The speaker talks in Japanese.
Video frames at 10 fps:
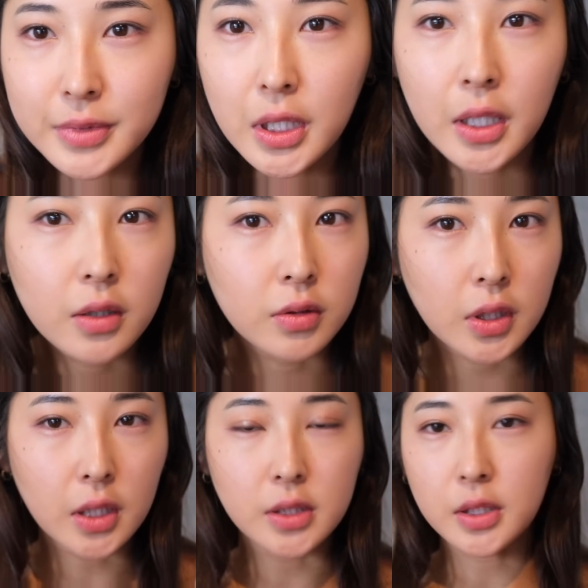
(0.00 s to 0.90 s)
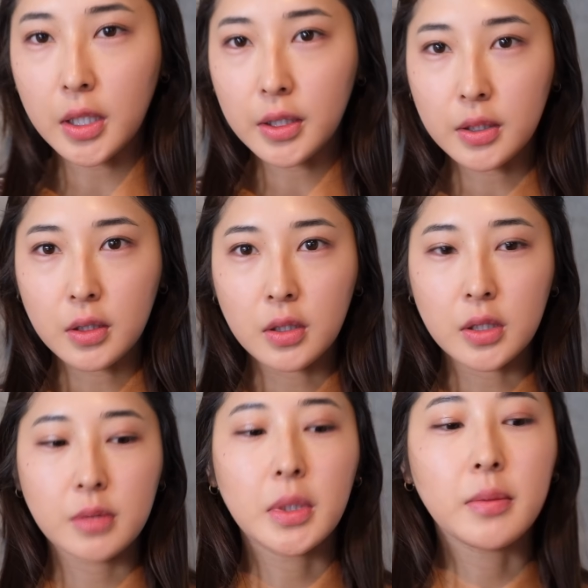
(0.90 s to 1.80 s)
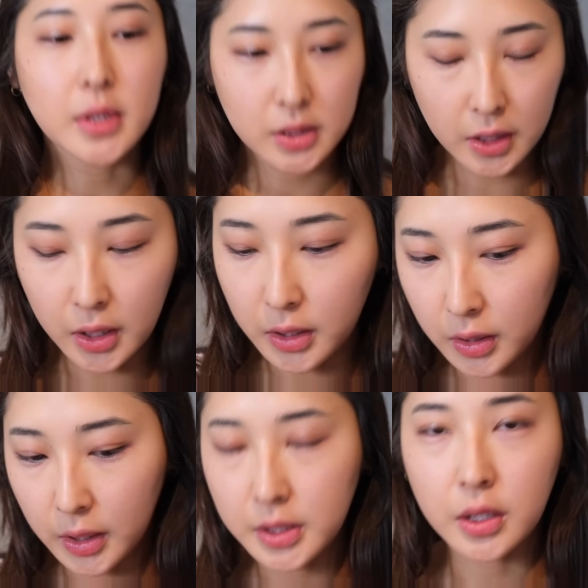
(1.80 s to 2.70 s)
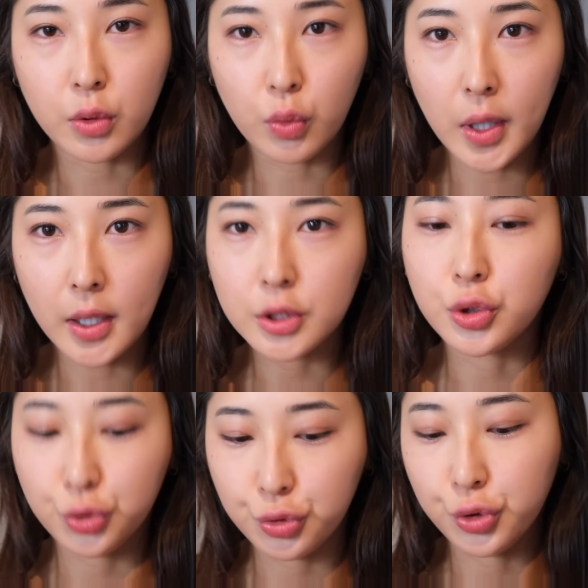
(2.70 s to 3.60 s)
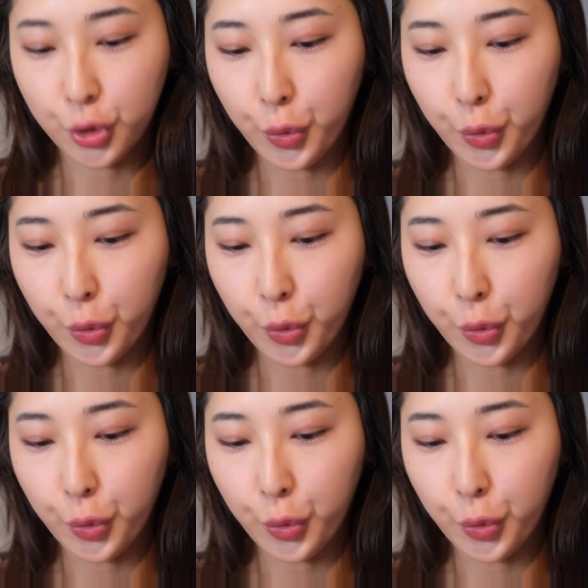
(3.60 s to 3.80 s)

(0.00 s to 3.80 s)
いこんな感じで閉まりましたらアイシャドウは終了